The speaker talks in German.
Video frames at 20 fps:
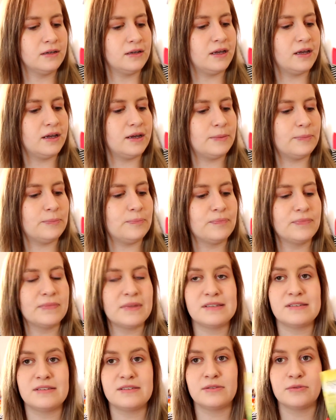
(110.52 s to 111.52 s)
Ähm,
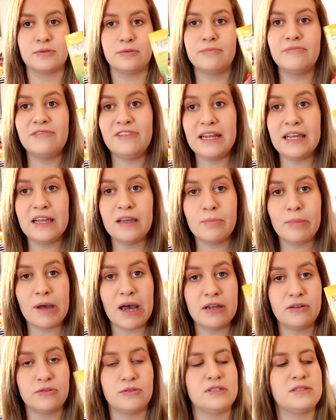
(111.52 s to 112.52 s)
das ist so ein
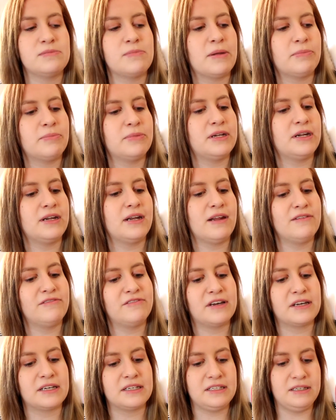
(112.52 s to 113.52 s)
Pflegebad und das macht man dann
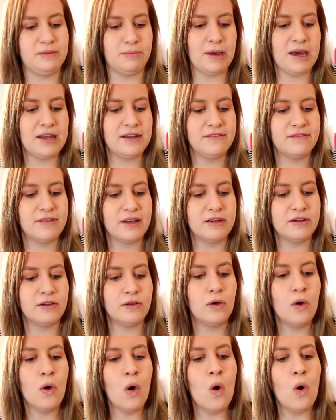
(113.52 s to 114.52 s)
einfach in die
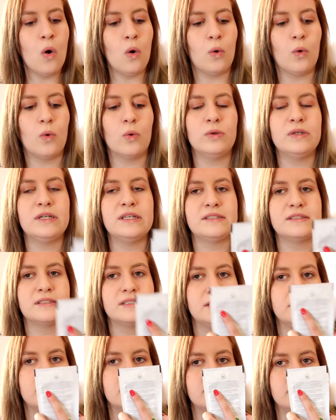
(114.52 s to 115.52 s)
Badewanne. Und es
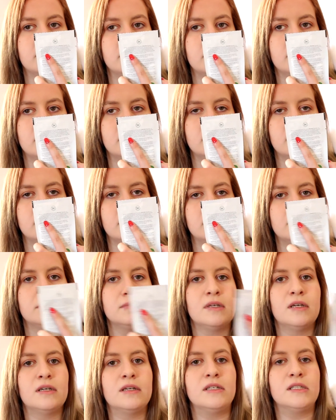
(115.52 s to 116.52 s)
riecht
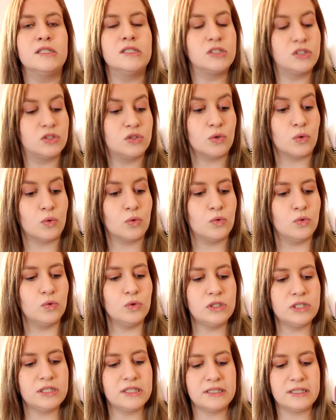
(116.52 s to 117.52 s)
so
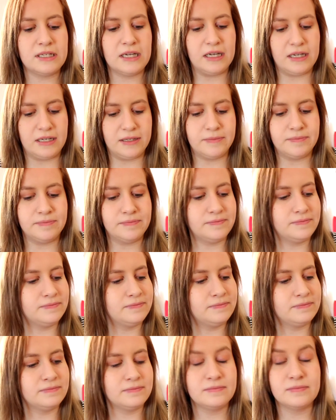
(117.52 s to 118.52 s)
gut. Ähm,
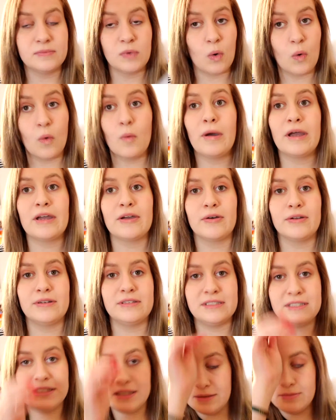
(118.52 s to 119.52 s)
oh mein
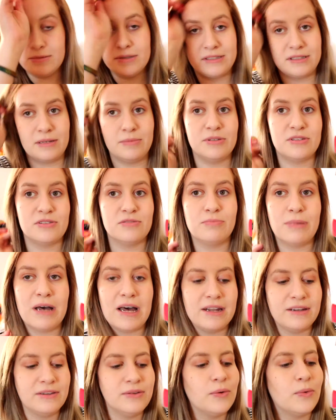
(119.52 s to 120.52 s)
Gott, ich liebe es, damit zu
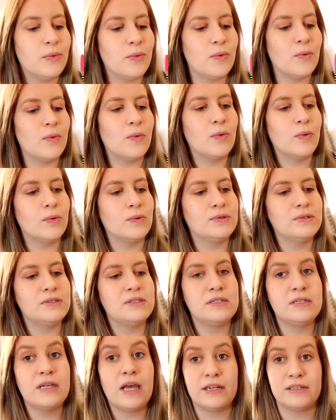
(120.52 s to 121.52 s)
baden.
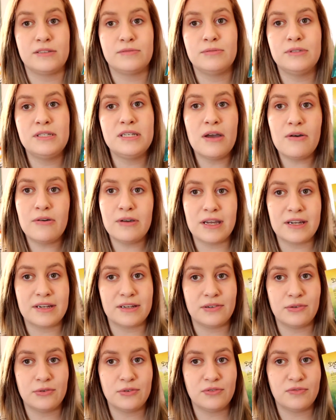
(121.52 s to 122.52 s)
Und ja, das würde ich auch
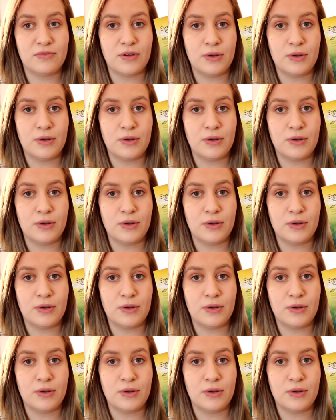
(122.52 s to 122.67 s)
gerne an euch